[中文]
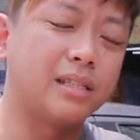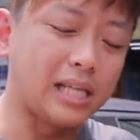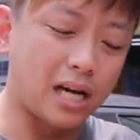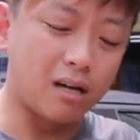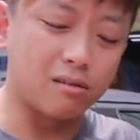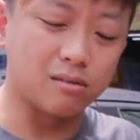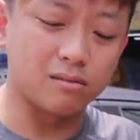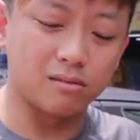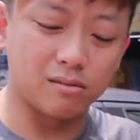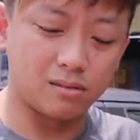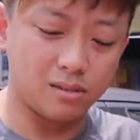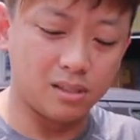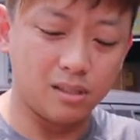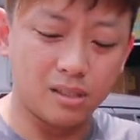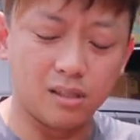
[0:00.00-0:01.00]
要，
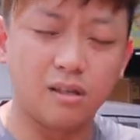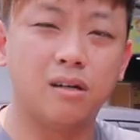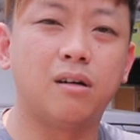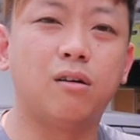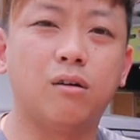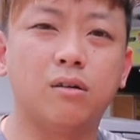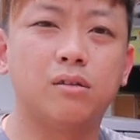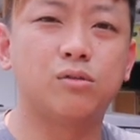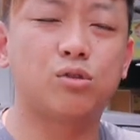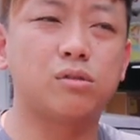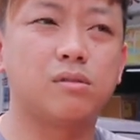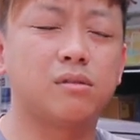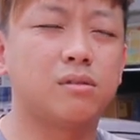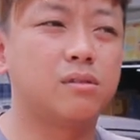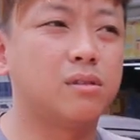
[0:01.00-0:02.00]
你配他一下。
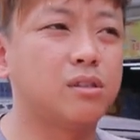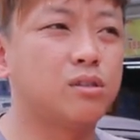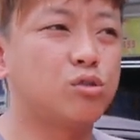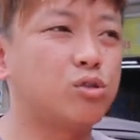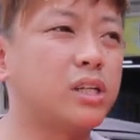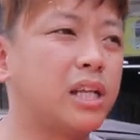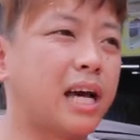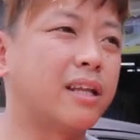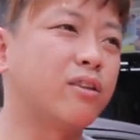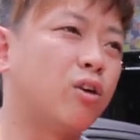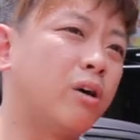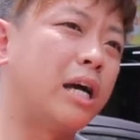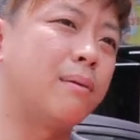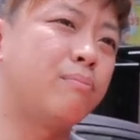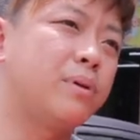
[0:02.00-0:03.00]
虽然
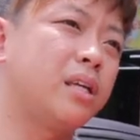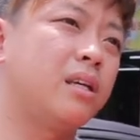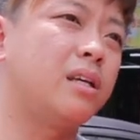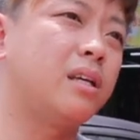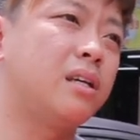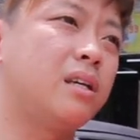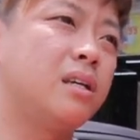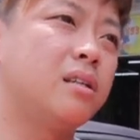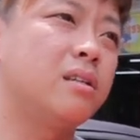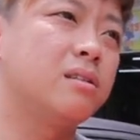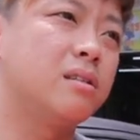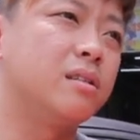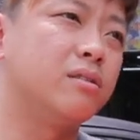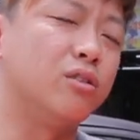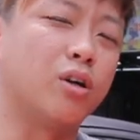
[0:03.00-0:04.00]
O M P。
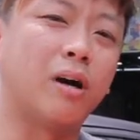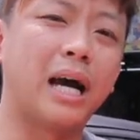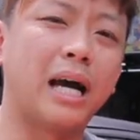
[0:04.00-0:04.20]
懂